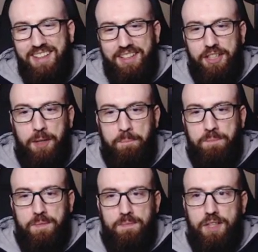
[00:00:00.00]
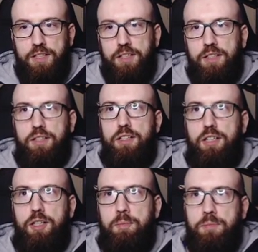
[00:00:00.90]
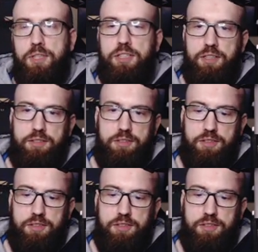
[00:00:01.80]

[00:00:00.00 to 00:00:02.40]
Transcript: 그냥 u 음, 그냥 u